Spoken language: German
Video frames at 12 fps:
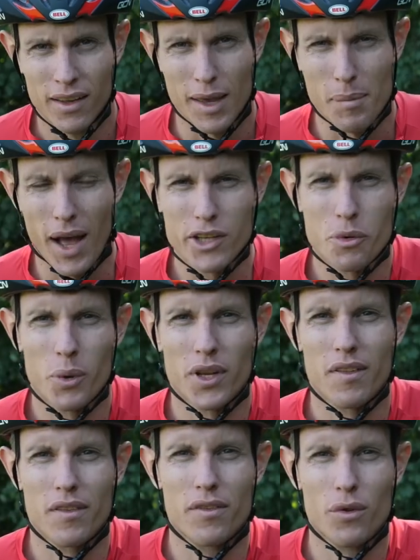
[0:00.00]
Im Radsport
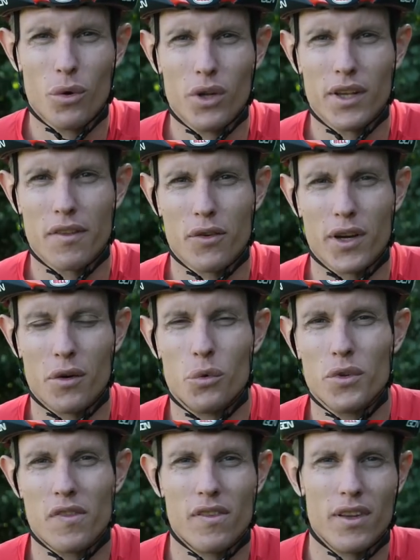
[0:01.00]
ist es so, dass von der
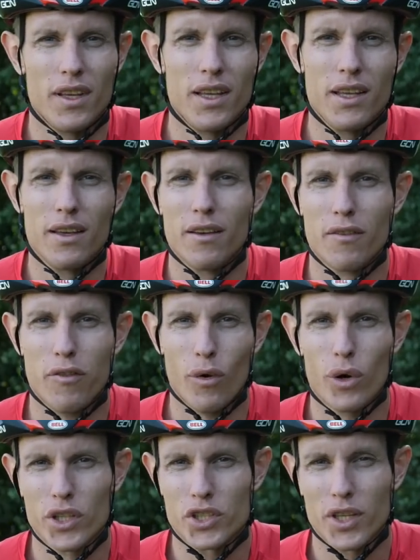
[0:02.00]
UCI
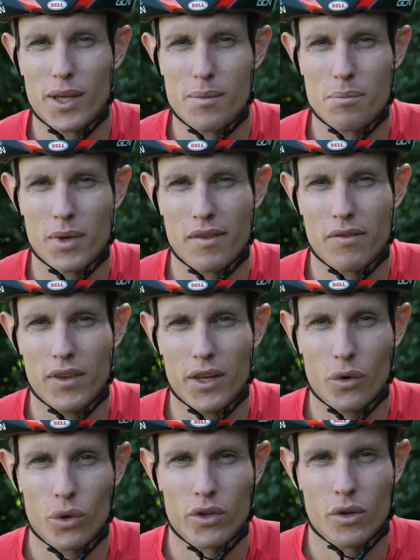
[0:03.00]
vorgeschrieben ist, wie
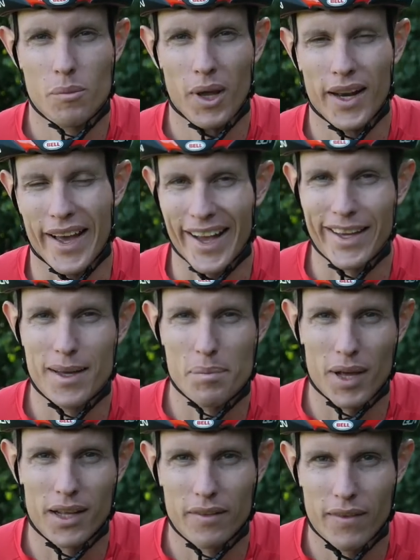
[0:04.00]
die Rückennummern
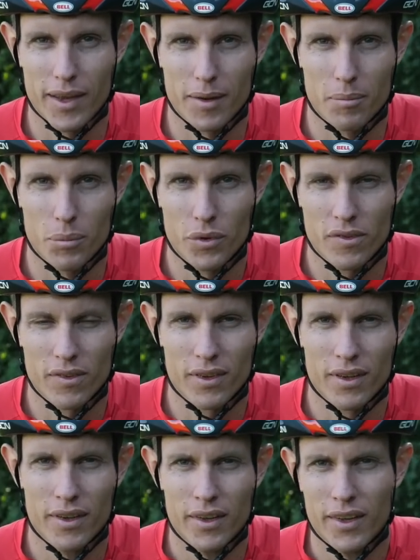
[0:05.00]
angebracht werden
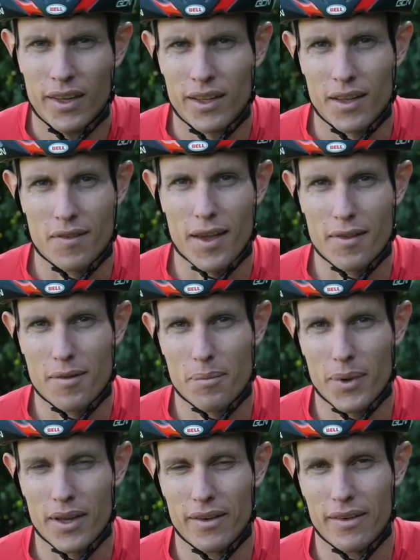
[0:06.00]
müssen. Das heißt,
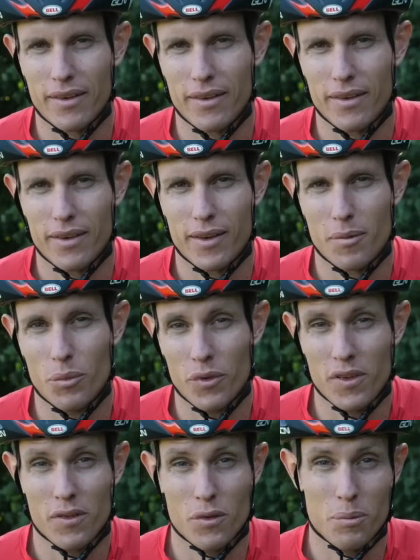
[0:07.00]
man äh,
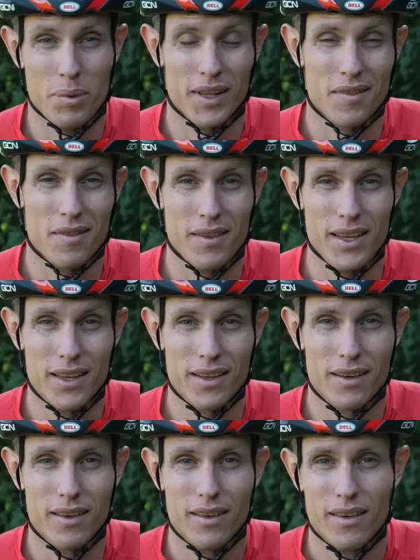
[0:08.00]
muss sie so
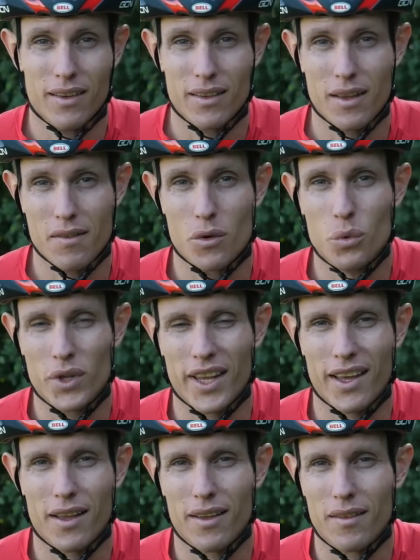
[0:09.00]
platzieren, dass sie gut
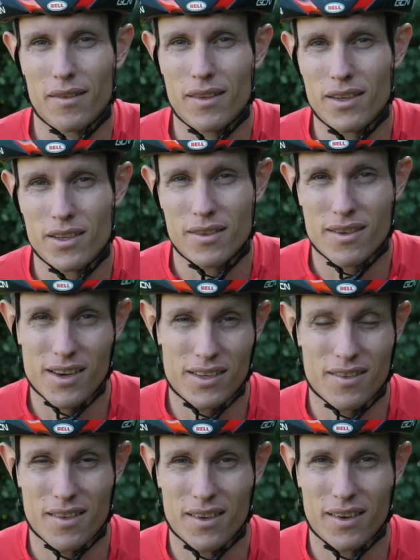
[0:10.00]

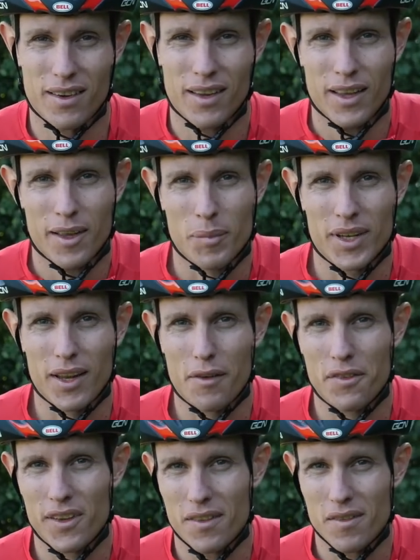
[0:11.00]
ersichtlich sind. Man
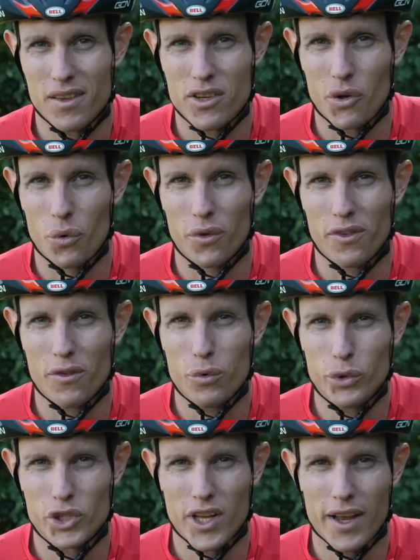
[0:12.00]
darf sie jetzt nicht groß
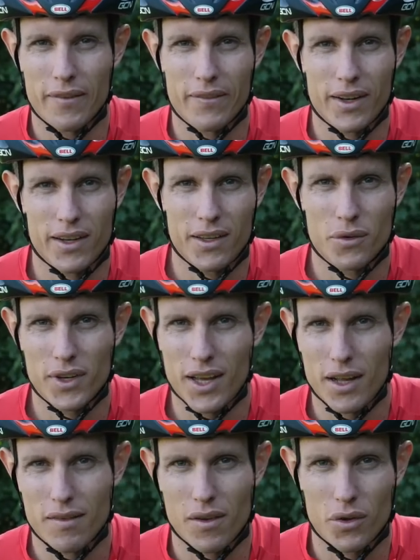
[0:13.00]
zuschneiden, weil hier und
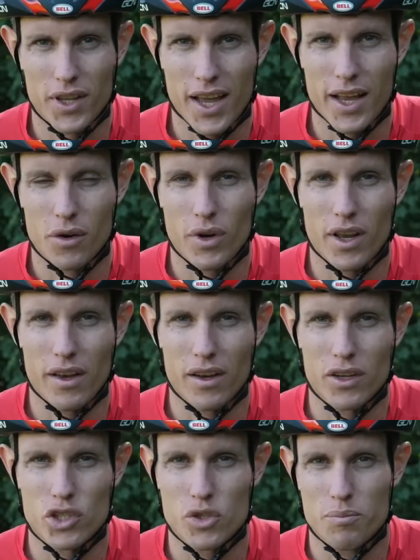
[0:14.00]
da ist ja auch der ein oder
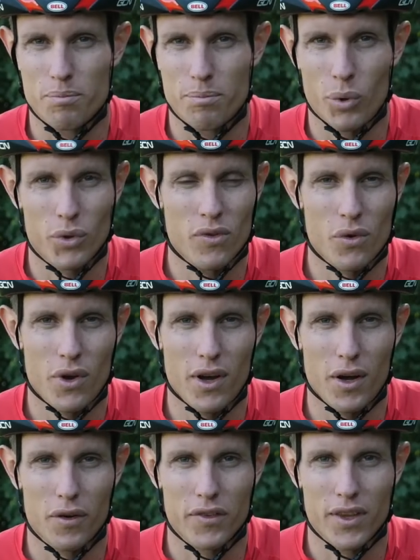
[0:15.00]
andere
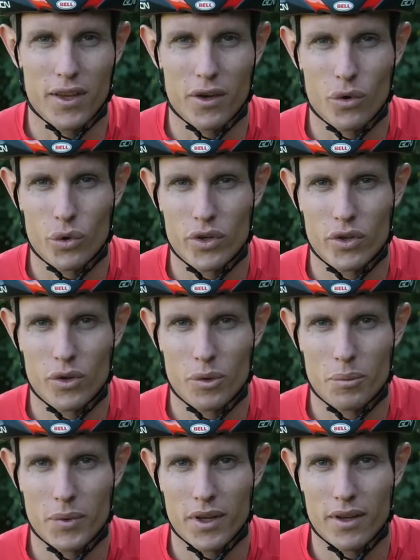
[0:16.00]
Sponsor auf der
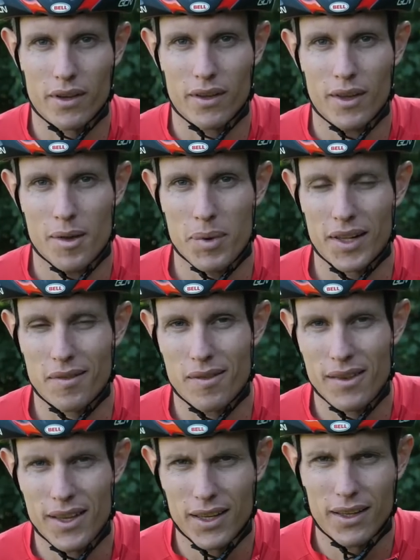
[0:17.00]
Rückennummer
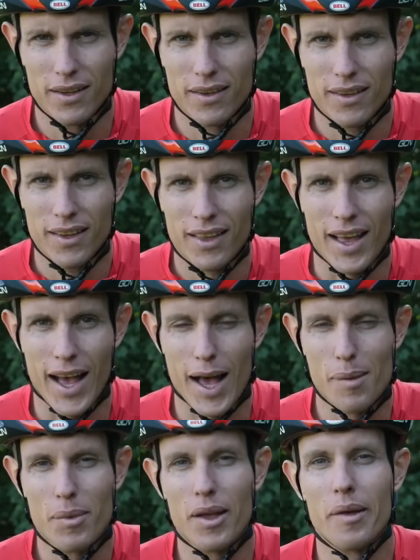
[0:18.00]
platziert.
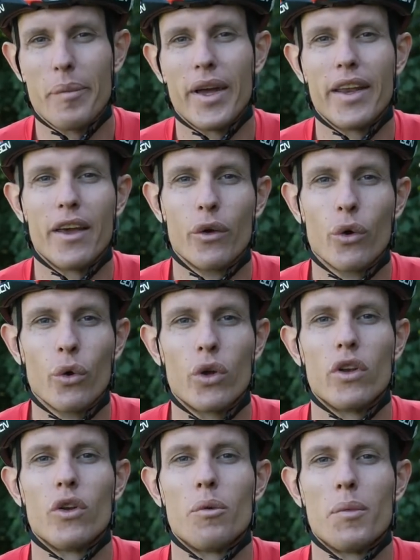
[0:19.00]
Aber bei der
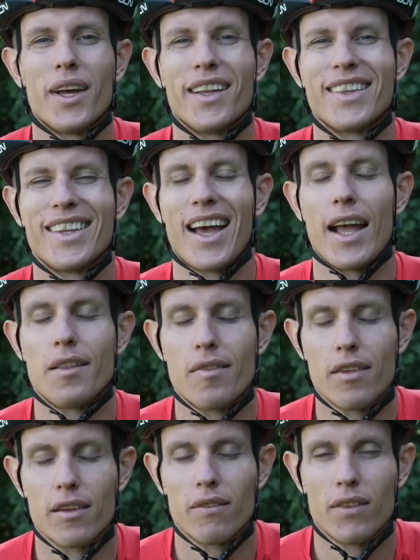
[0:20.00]
Rückennummer
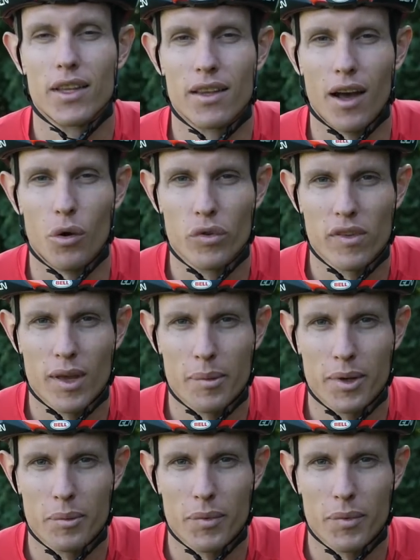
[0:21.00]
13 wird eine Ausnahme